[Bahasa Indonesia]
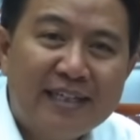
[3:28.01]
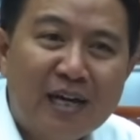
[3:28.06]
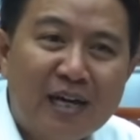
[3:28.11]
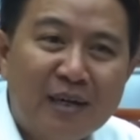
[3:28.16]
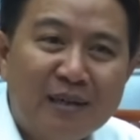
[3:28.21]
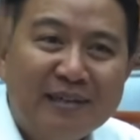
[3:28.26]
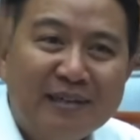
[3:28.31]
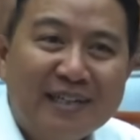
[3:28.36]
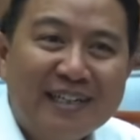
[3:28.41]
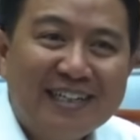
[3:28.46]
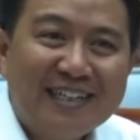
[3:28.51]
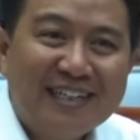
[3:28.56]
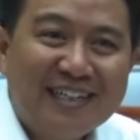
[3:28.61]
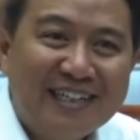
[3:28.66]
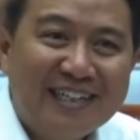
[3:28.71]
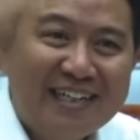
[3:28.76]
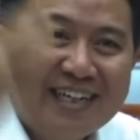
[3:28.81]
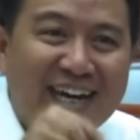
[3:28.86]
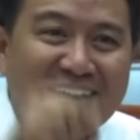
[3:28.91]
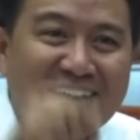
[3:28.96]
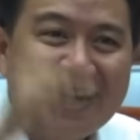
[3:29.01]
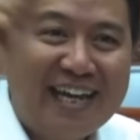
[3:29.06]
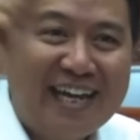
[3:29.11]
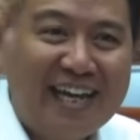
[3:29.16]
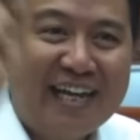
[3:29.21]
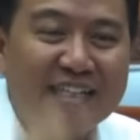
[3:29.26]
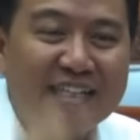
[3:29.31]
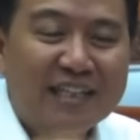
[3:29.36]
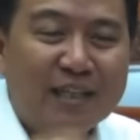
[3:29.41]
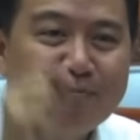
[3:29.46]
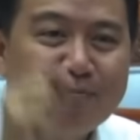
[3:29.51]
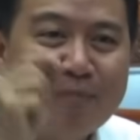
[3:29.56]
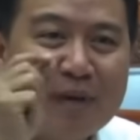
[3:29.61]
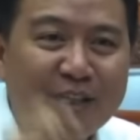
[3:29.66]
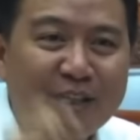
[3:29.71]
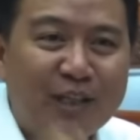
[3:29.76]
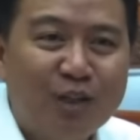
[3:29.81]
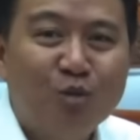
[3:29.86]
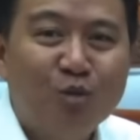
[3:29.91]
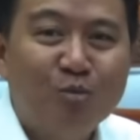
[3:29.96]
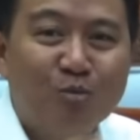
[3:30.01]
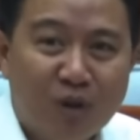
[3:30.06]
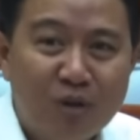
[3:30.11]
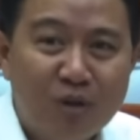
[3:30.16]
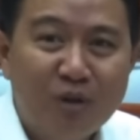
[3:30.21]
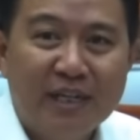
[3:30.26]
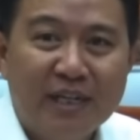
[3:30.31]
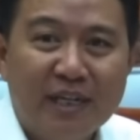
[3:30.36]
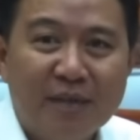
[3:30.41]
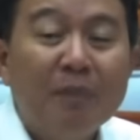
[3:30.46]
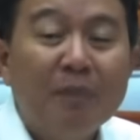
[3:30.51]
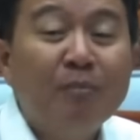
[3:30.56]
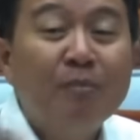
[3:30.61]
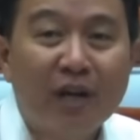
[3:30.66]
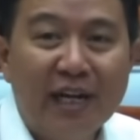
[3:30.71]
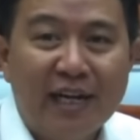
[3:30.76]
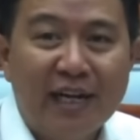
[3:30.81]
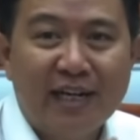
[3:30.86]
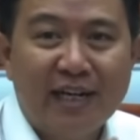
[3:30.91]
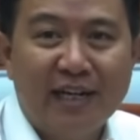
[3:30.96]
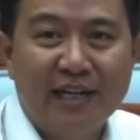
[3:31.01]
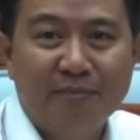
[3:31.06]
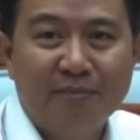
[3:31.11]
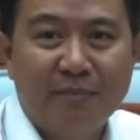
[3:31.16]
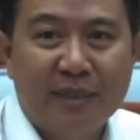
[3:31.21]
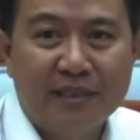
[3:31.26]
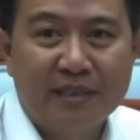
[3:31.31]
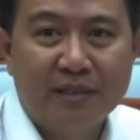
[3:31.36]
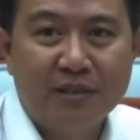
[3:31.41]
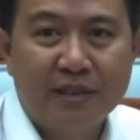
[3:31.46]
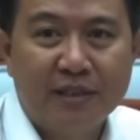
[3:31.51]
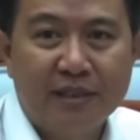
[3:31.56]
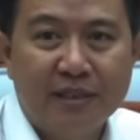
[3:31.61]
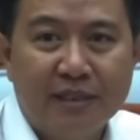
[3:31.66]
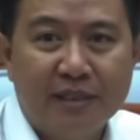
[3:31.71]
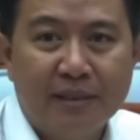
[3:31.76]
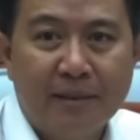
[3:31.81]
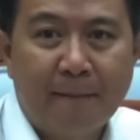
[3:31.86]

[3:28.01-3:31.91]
Yang negara yang ditempati umrohnya membolehkan Pak Zon.